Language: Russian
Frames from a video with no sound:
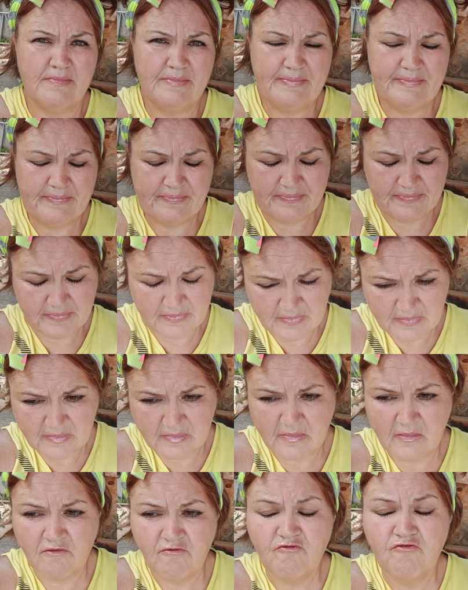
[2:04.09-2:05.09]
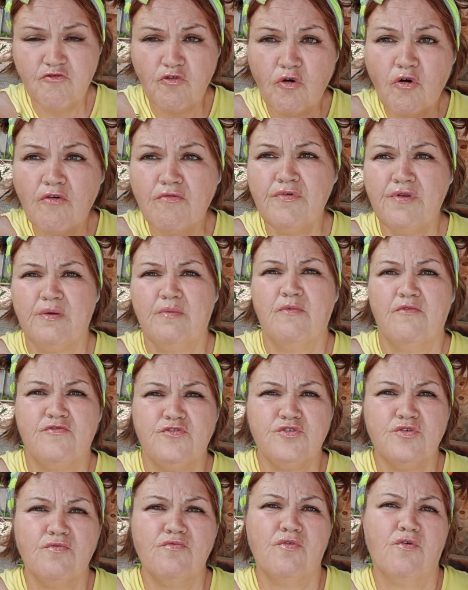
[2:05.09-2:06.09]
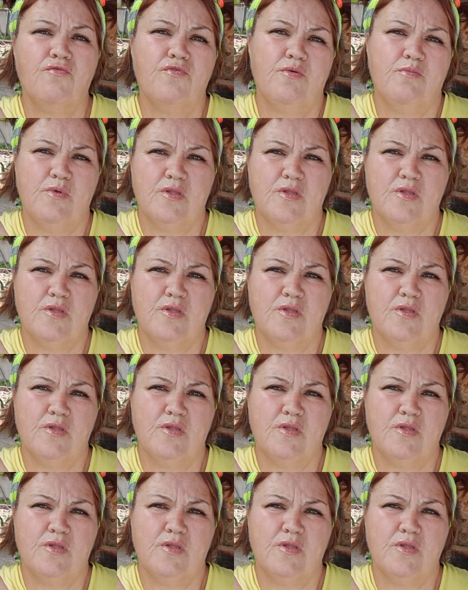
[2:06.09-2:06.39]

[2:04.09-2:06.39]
Вовремя, все вовремя надо делать.